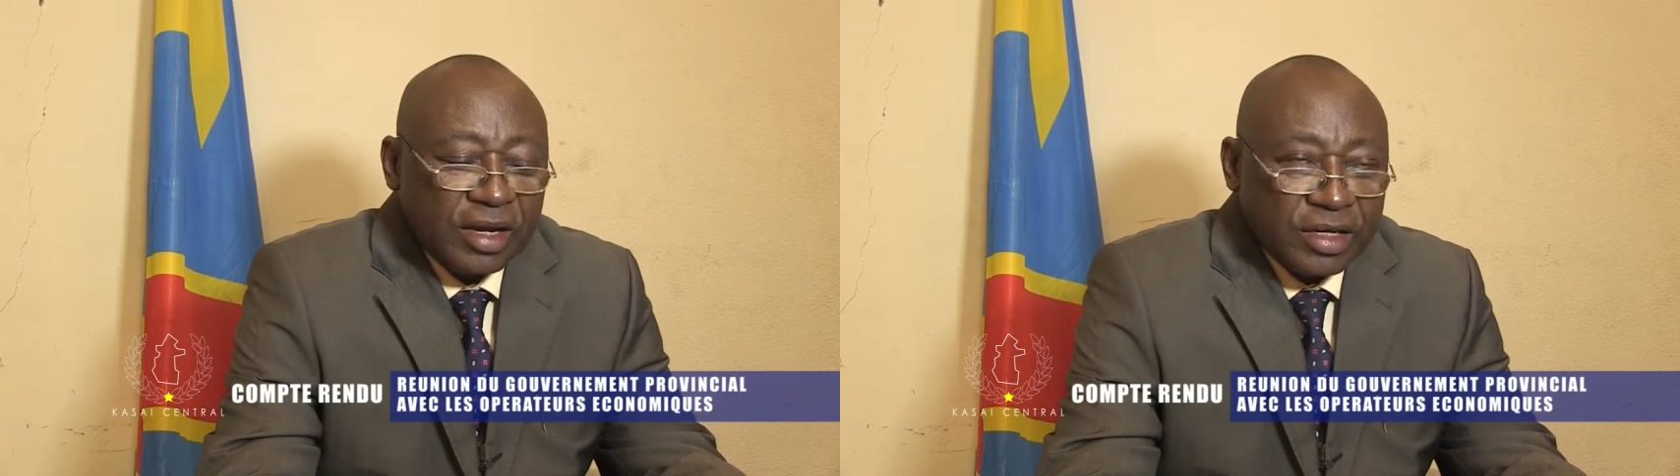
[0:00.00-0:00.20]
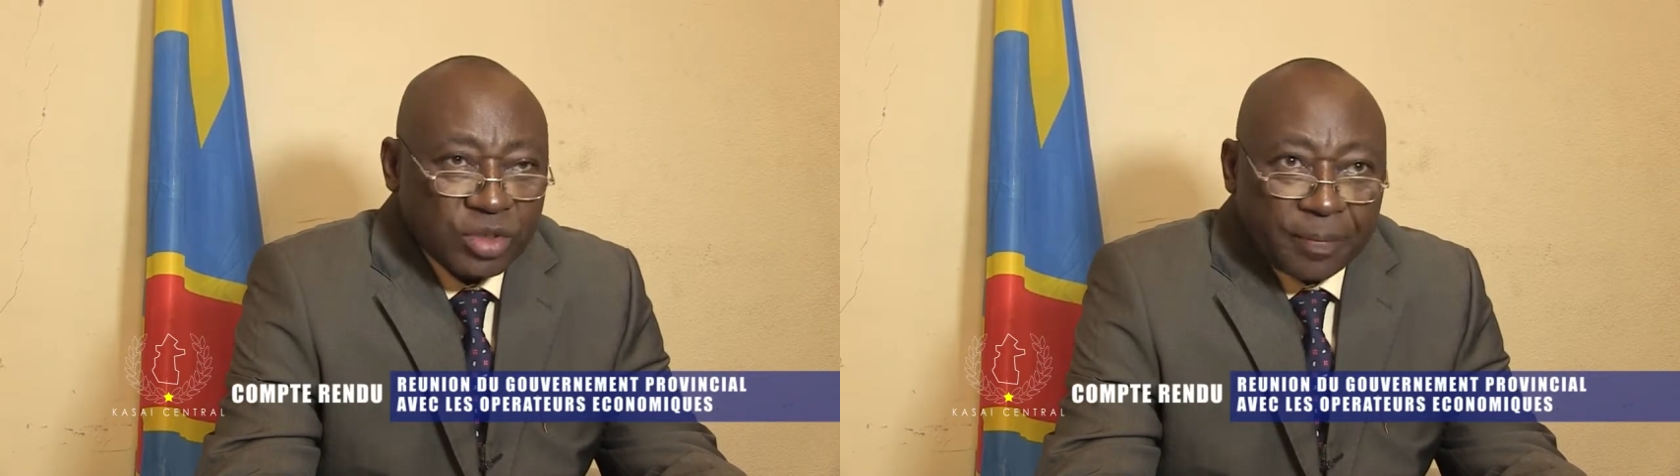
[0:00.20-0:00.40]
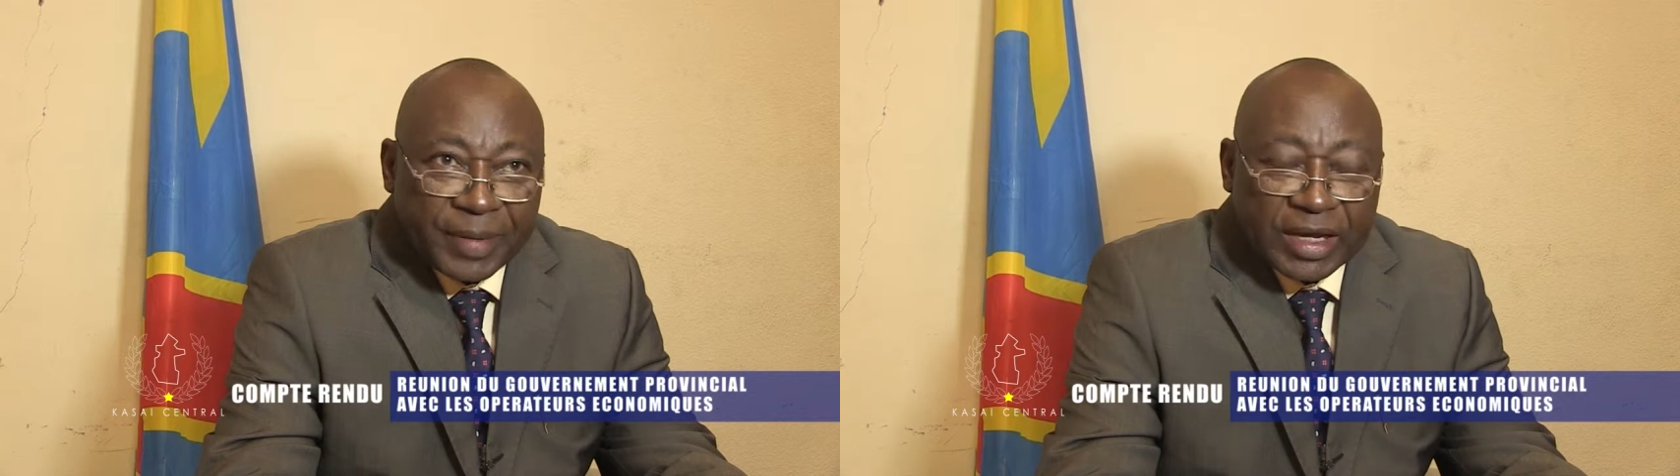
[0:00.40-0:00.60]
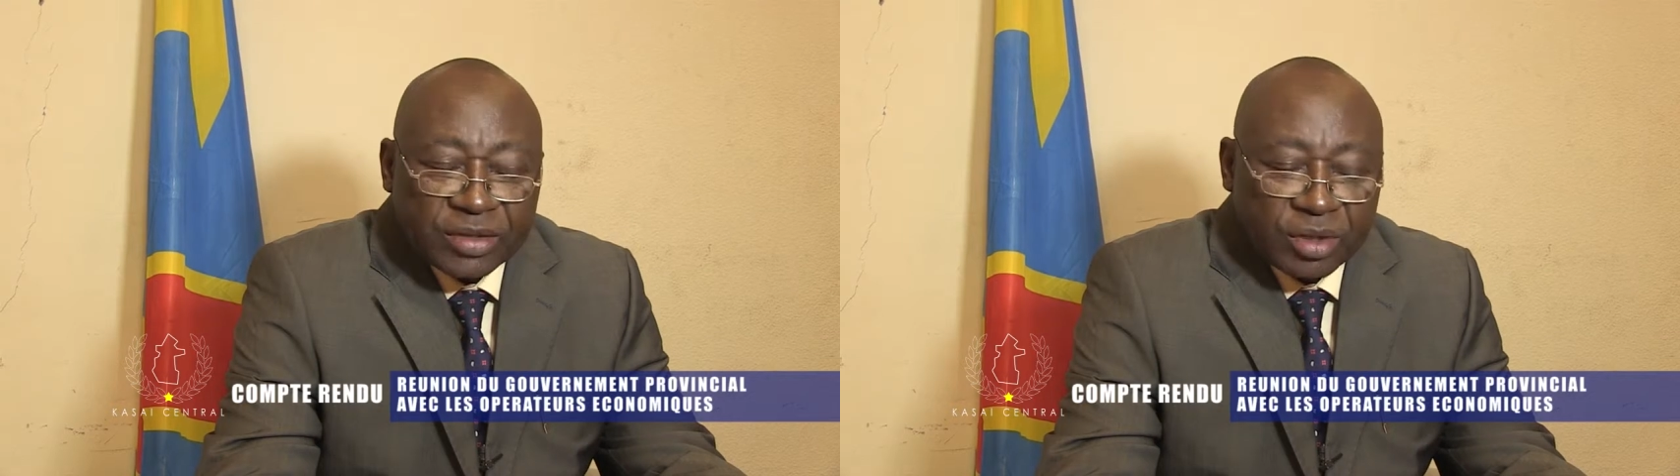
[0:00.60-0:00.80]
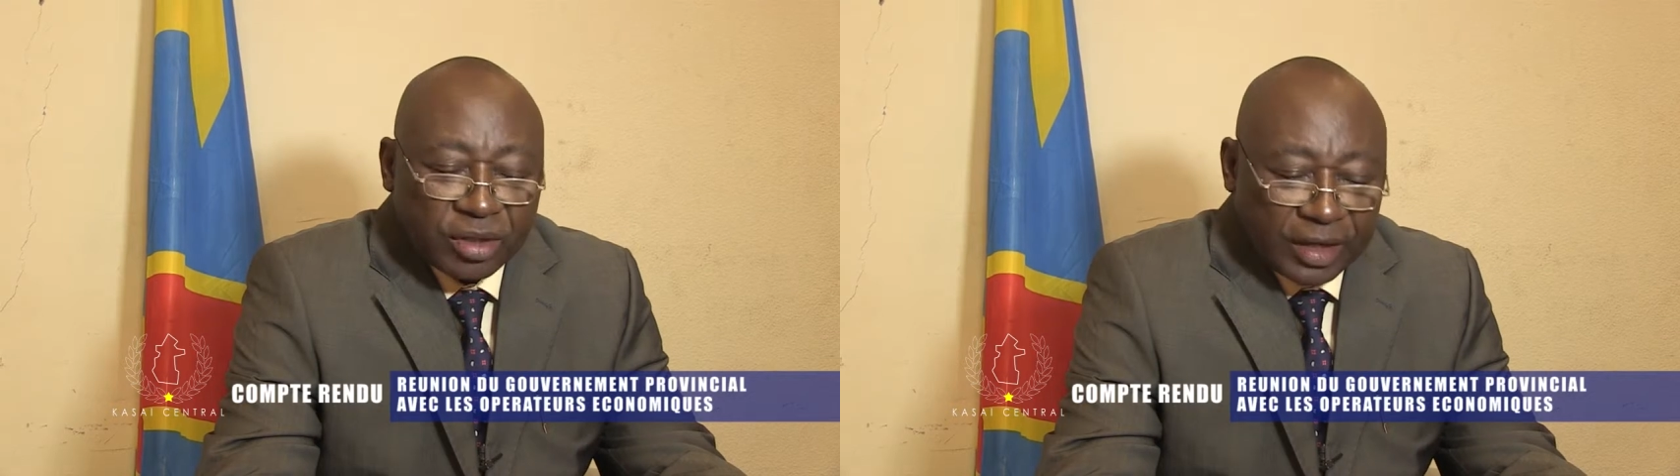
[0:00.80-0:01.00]
les
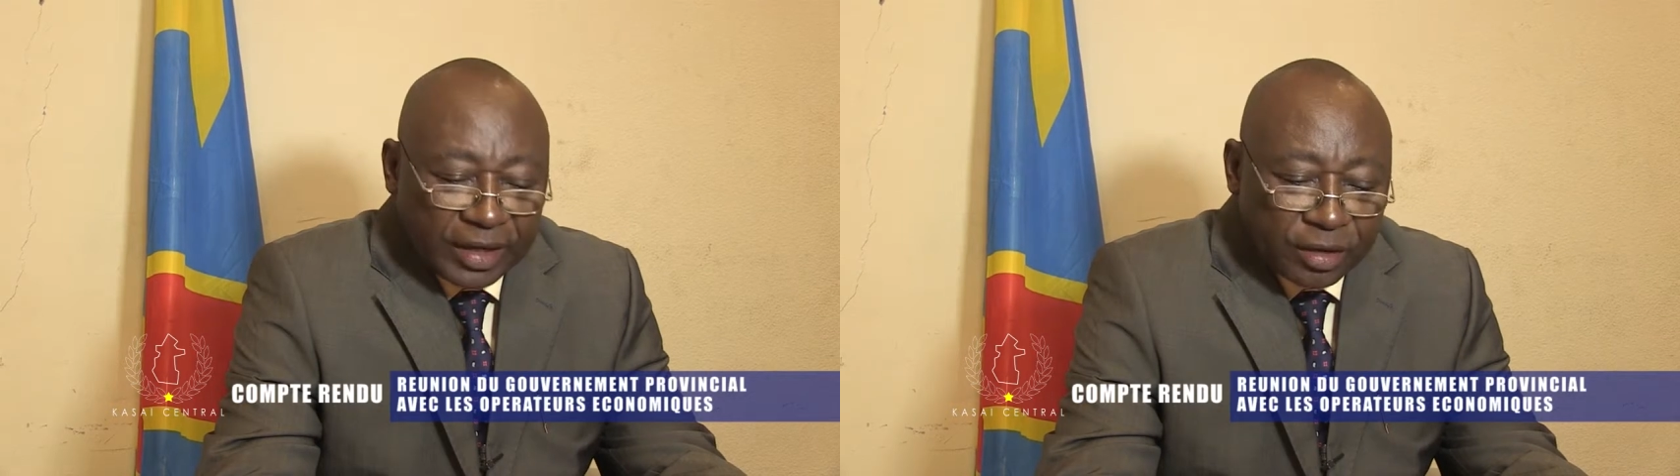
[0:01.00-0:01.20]
opérateurs